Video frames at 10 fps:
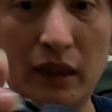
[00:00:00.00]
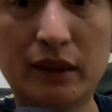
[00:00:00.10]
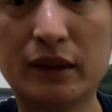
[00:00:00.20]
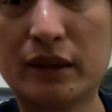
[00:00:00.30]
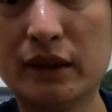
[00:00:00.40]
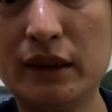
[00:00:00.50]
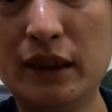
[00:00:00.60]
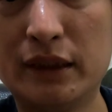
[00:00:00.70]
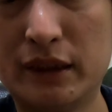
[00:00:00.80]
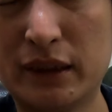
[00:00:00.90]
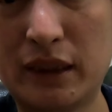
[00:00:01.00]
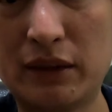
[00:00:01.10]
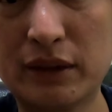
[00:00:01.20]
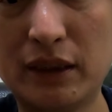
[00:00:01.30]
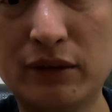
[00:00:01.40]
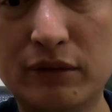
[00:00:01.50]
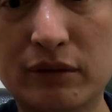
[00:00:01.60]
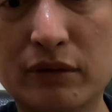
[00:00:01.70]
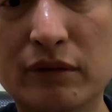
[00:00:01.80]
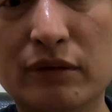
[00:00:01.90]
那这是燕子的高山
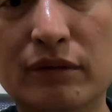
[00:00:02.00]
炉。